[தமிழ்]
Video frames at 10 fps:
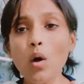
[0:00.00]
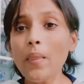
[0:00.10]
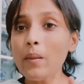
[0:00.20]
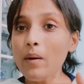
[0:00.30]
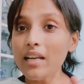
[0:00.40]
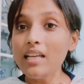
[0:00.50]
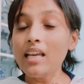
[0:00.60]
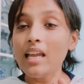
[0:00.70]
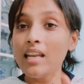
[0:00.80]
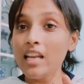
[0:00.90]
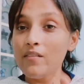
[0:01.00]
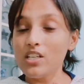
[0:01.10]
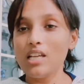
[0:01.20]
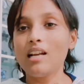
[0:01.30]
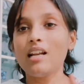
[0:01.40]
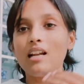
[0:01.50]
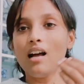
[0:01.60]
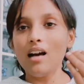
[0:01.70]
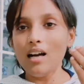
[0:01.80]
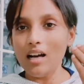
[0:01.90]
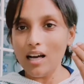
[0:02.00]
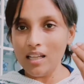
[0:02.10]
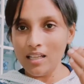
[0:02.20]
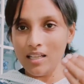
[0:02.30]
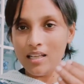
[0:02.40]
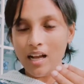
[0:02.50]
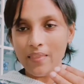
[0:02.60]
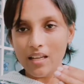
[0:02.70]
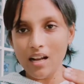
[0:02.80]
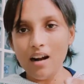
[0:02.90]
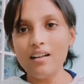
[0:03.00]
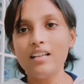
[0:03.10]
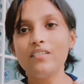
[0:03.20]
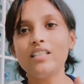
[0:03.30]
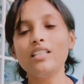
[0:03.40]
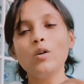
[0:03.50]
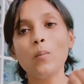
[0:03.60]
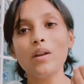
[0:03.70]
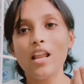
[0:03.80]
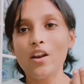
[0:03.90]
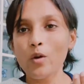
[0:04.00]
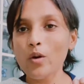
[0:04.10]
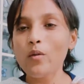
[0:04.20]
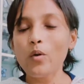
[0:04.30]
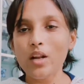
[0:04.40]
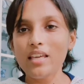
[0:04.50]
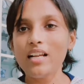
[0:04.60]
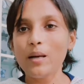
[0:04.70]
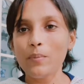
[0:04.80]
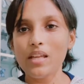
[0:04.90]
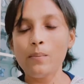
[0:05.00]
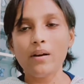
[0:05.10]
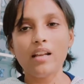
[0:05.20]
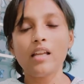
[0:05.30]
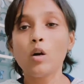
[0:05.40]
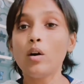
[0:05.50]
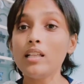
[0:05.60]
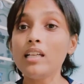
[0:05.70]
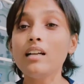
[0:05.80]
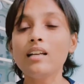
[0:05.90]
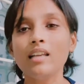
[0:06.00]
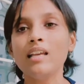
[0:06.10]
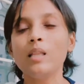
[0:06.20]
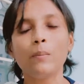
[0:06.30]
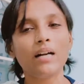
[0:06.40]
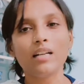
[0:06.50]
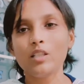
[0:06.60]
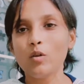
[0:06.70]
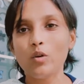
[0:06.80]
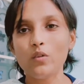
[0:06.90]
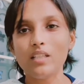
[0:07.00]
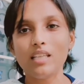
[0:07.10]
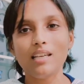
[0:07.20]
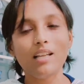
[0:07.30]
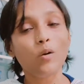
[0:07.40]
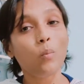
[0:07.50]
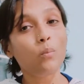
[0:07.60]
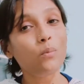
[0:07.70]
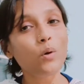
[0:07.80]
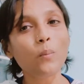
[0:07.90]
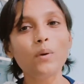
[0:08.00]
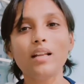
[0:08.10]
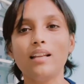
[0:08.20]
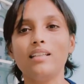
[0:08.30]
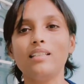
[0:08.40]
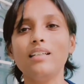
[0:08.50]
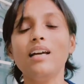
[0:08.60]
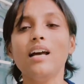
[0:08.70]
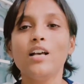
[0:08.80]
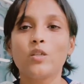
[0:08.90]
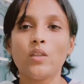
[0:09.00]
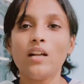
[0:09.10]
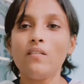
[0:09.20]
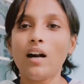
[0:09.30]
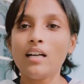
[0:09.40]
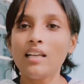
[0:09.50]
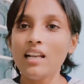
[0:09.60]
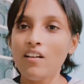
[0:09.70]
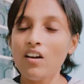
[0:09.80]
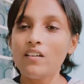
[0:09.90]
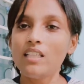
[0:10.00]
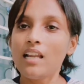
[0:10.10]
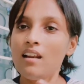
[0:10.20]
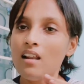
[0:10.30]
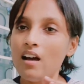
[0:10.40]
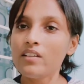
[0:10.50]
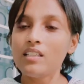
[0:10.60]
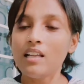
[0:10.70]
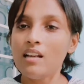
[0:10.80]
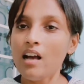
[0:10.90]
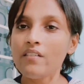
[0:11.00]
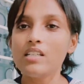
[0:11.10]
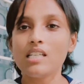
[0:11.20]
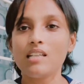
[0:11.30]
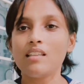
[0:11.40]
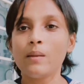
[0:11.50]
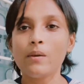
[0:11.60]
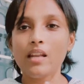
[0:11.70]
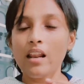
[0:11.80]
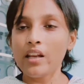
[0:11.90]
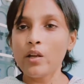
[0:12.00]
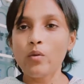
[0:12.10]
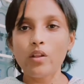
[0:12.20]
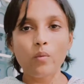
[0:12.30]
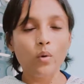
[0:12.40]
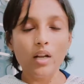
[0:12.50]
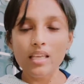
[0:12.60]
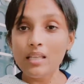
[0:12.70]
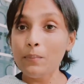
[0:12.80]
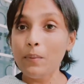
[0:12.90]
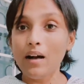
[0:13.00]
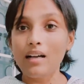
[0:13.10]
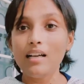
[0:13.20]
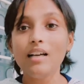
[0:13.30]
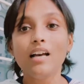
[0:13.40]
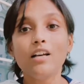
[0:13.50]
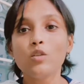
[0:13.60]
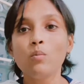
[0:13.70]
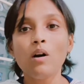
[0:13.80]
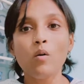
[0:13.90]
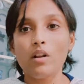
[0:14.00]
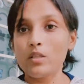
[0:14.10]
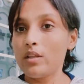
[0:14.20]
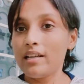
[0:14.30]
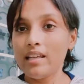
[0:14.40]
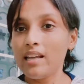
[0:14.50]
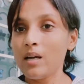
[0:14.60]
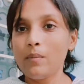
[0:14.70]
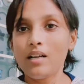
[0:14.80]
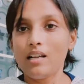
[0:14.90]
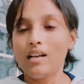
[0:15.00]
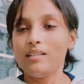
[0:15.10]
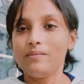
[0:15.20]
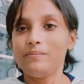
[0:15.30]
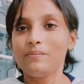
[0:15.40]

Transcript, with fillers: ஸோ அந்த மாதிரி நீங்கள் என்னென்ன விஷயங்களுக்கெல்லாம் அந் அந்த நாளில் வந்து ரொம்ப நன்றி உணர்வோடு இருக்க பிரியப்படுறீங்க குழந்தைங்களுக்கு நீங்கள் இந்த பழக்கத்தை கொண்டு வந்தீங்கன்னா ரொம்ப ரொம்ப நல்லது ஸோ தட் வாழ்க்கையில் அவங்க வந்து எல்லா எல்லா விஷயத்துலையுமே நன்றி உணர்வோடு இருப்பாங்க சும்மா குறை சொல்லிகிட்டே இருக்க மாட்டாங்க